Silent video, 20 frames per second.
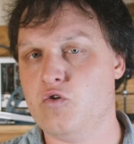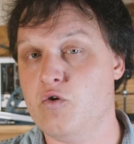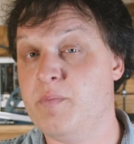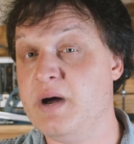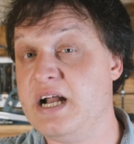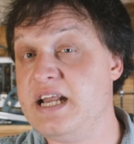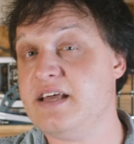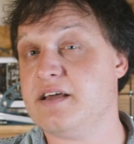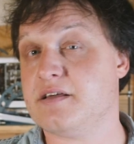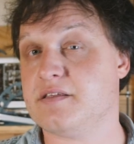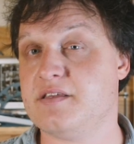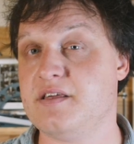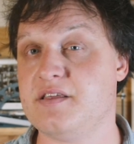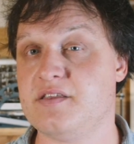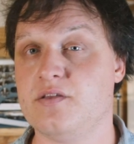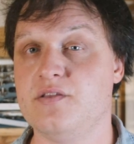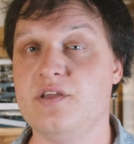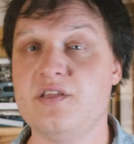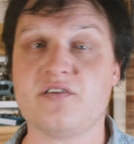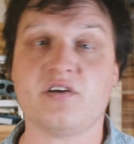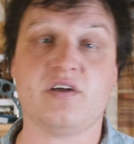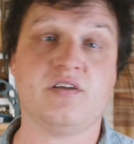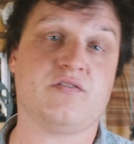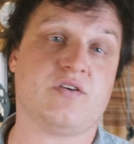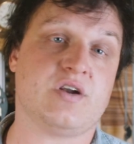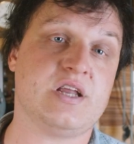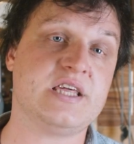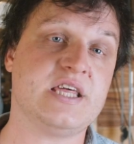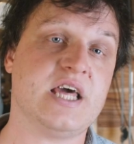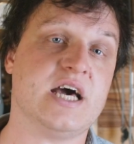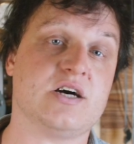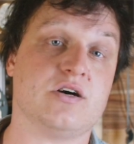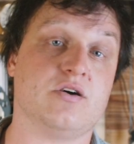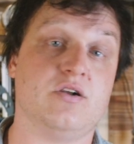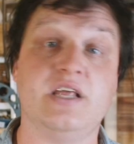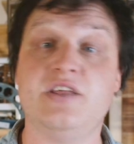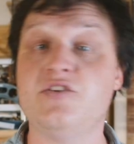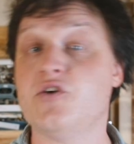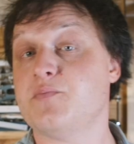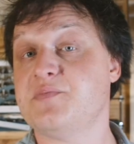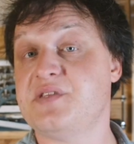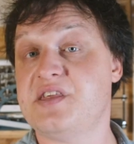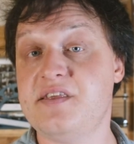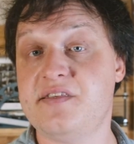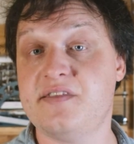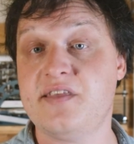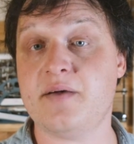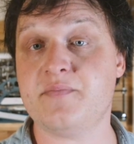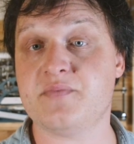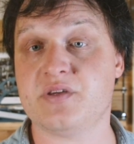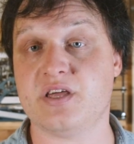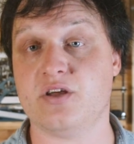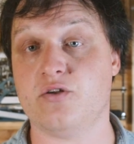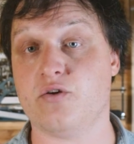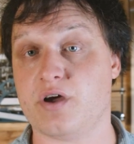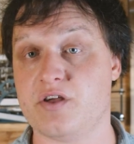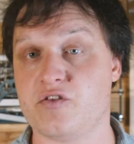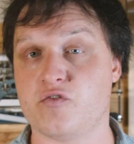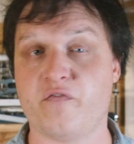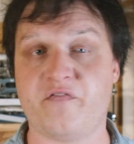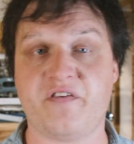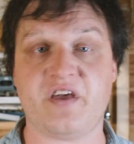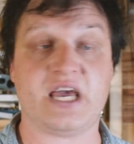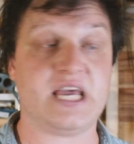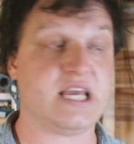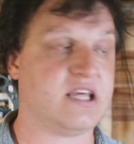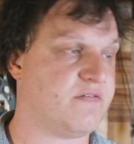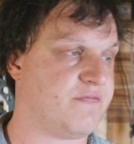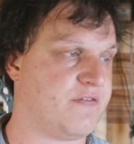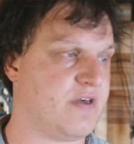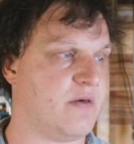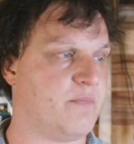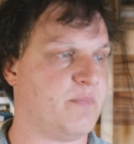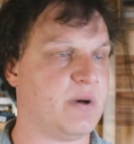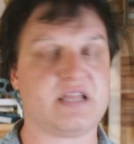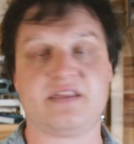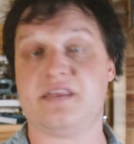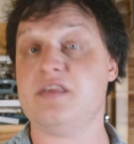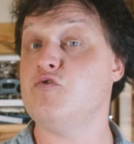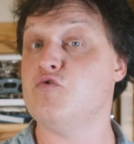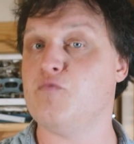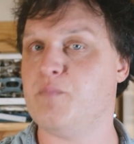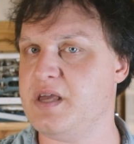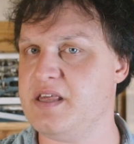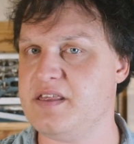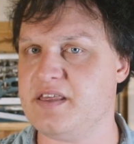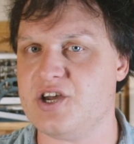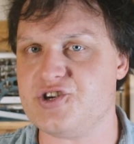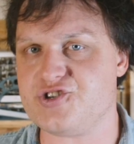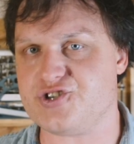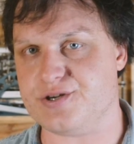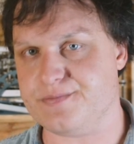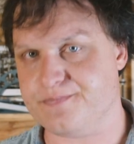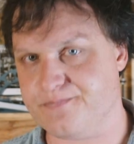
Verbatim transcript: le balai incessant des trains dans les gares, l'énorme système qui est le réseau ferré qui fait partie du paysage.